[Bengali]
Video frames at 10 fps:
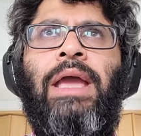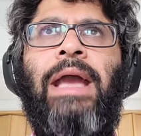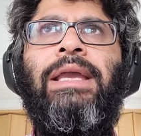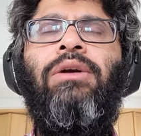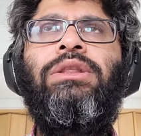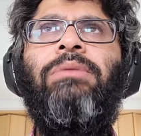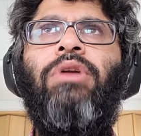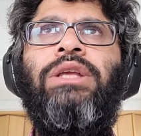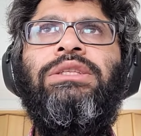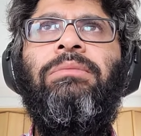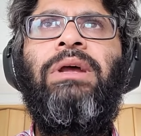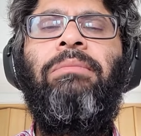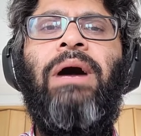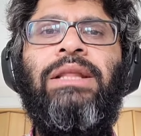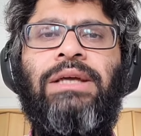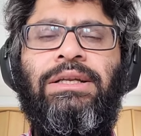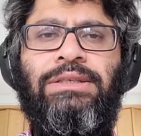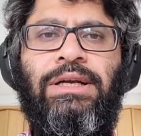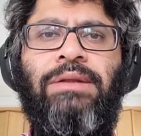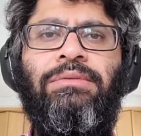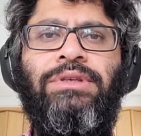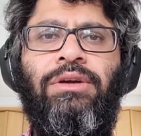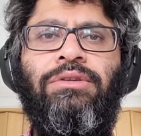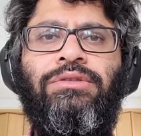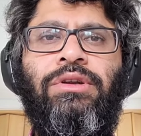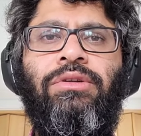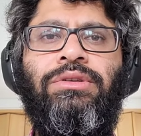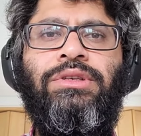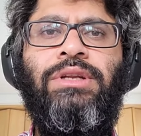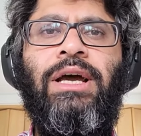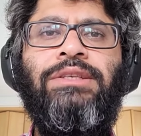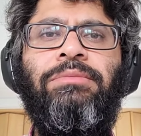একই কথা বলা যেতে পারে ভাতার যে যে কনস্টিটিউয়েন্সিটা আছে